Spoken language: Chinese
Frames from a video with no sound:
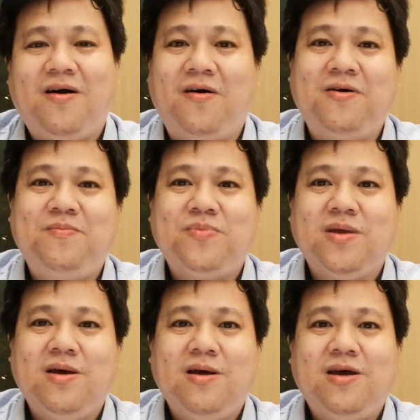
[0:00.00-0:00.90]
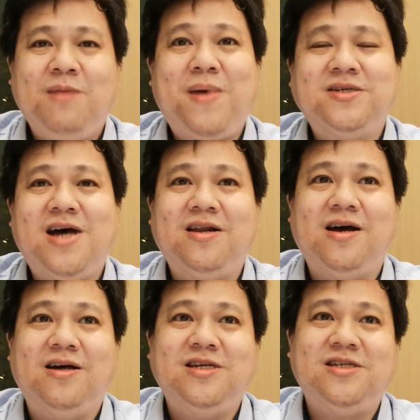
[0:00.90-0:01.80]
哦。一般上
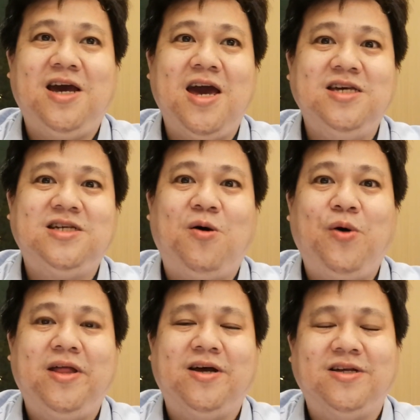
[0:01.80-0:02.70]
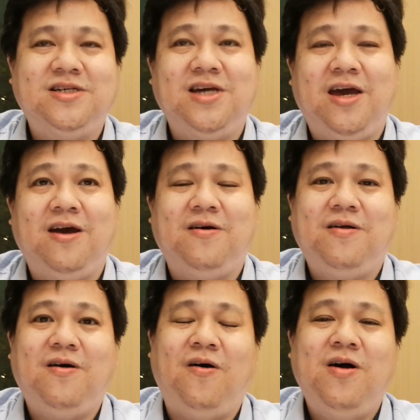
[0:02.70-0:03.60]
呢，这些黑社会的这些
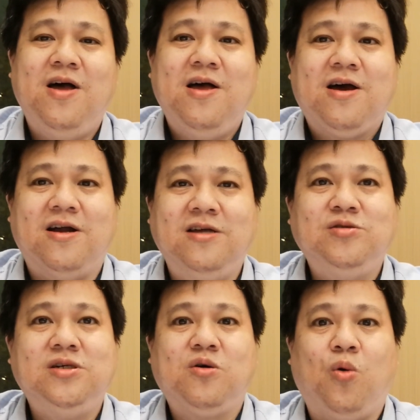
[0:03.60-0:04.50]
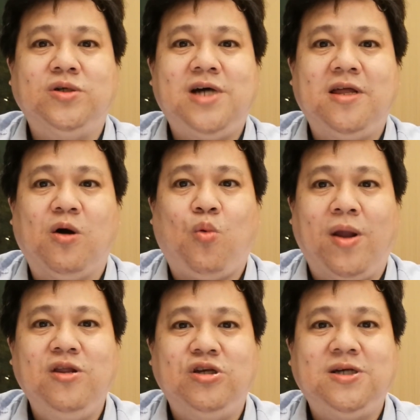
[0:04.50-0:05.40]
可能就是国家的
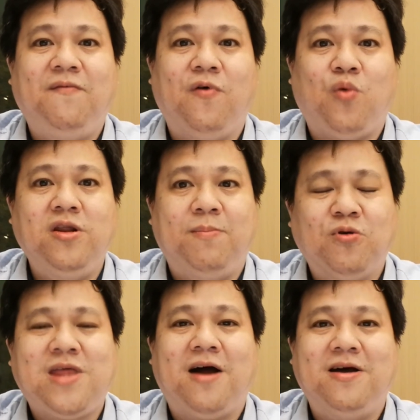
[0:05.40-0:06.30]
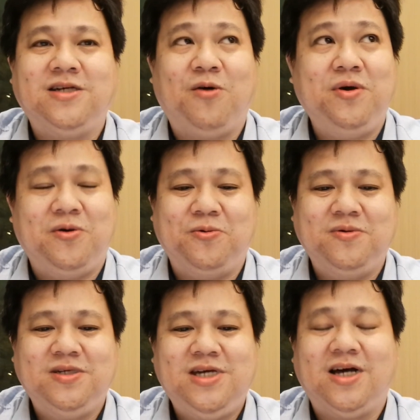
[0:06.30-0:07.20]
管理、政府管理不当呢，才会有
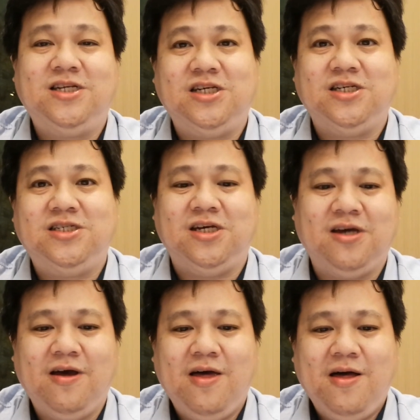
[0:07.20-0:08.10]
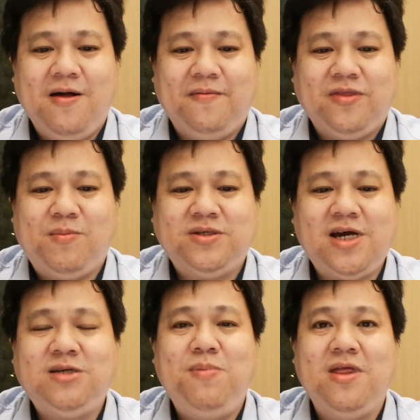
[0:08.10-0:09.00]
这样的情形。那么在
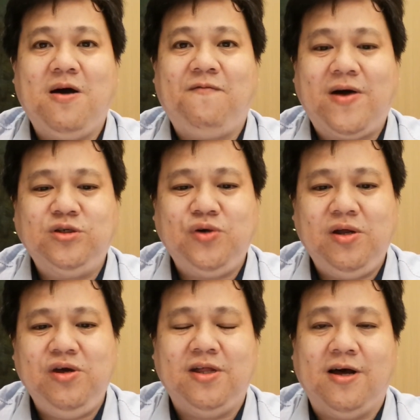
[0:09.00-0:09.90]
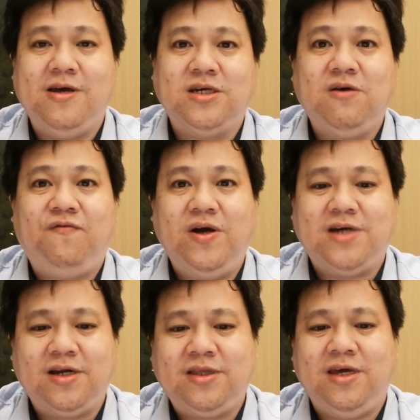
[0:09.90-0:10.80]
这边呢，犯罪率呢也是非
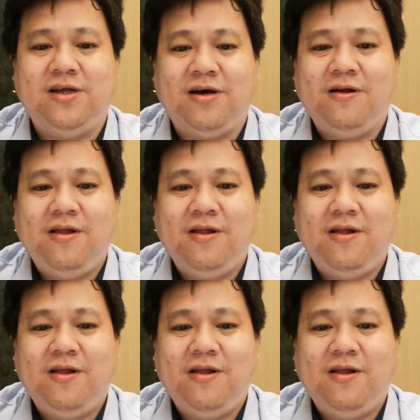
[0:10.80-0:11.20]
常的低的。